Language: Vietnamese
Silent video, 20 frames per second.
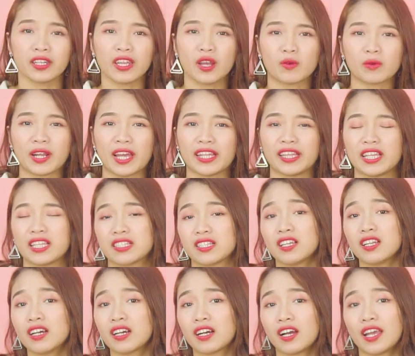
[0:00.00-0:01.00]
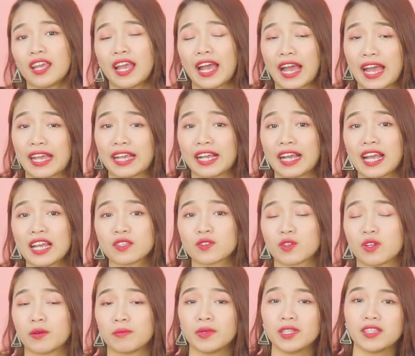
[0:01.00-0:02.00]
Điều này thì rất là gây ái ngại
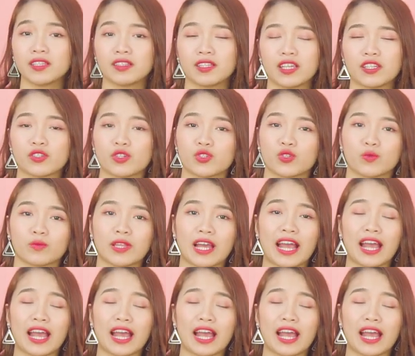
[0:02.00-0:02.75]
rồi là mất tự tin cho chúng